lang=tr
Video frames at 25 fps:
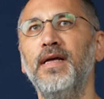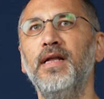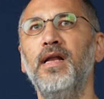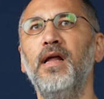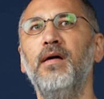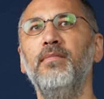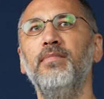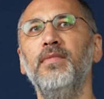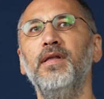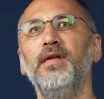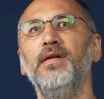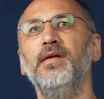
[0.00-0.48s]

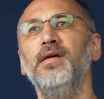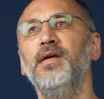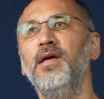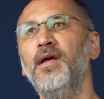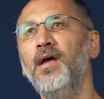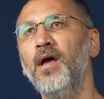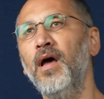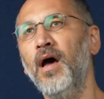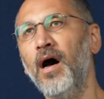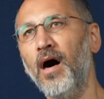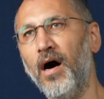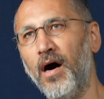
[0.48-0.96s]
eylemleri,
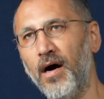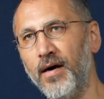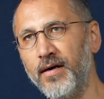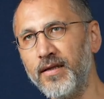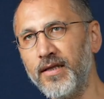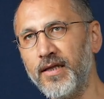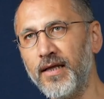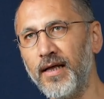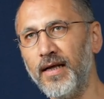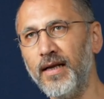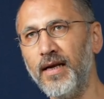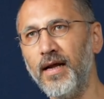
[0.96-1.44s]

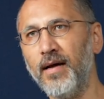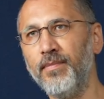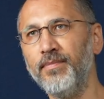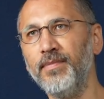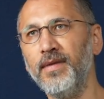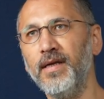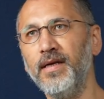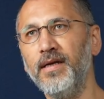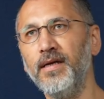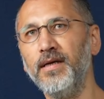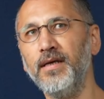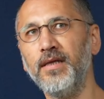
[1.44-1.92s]
harç
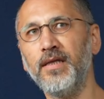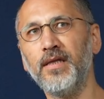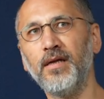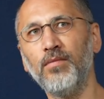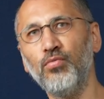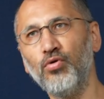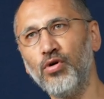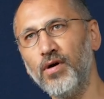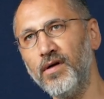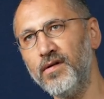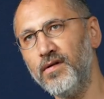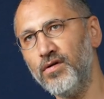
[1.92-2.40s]
eylemleri, işte
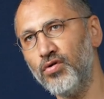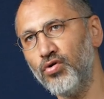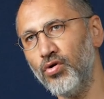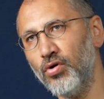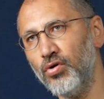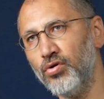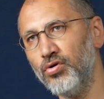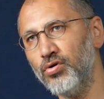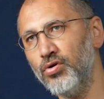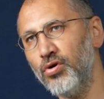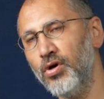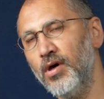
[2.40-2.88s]
bu
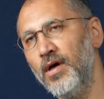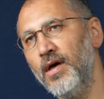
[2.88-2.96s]
Kadıköy